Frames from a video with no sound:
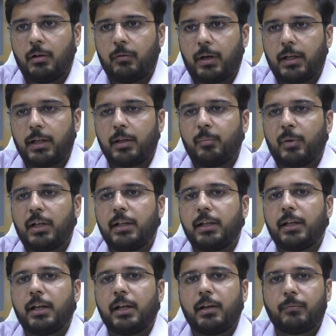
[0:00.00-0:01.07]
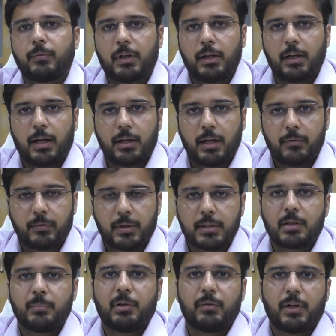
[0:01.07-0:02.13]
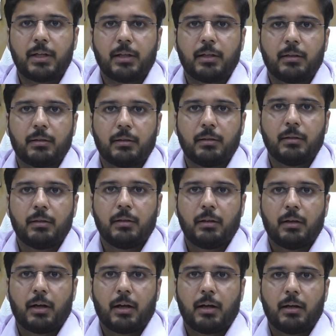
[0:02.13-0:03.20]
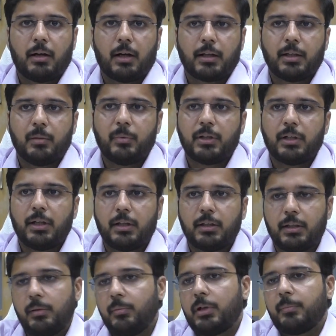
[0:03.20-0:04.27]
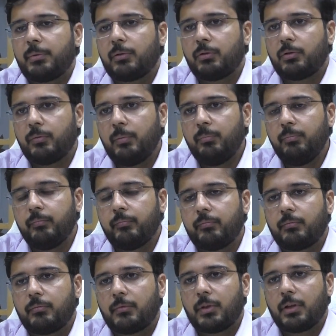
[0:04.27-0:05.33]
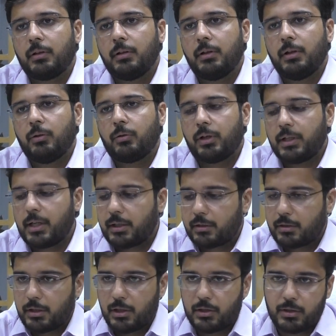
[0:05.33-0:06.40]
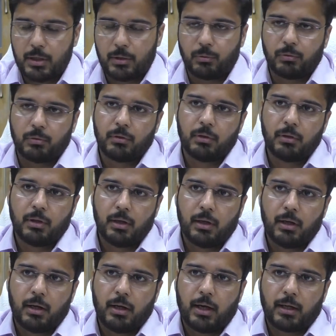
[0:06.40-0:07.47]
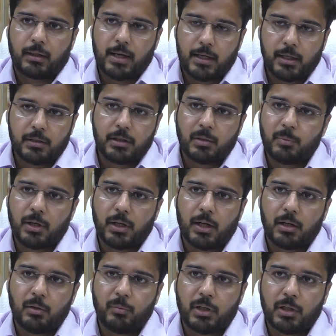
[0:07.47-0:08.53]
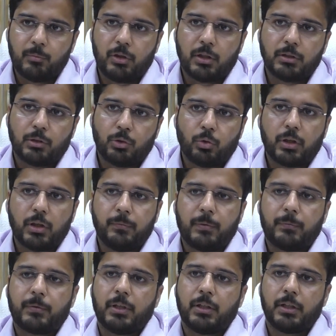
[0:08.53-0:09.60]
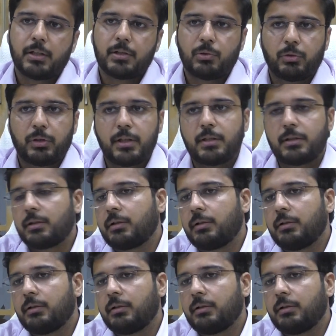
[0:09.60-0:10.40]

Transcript: వాళ్ళకి మళ్ళీ ఏ అవకా ఎలా అవకాశం ఇవ్వాలి అదే మీద అంటే మన ప్రభుత్వం ఒక డైరెక్షన్ ఇచ్చారు ఆ డైరెక్షన్ ప్రకారం మనము అందరికి ఫిఫ్టీన్ డేస్ నోటీస్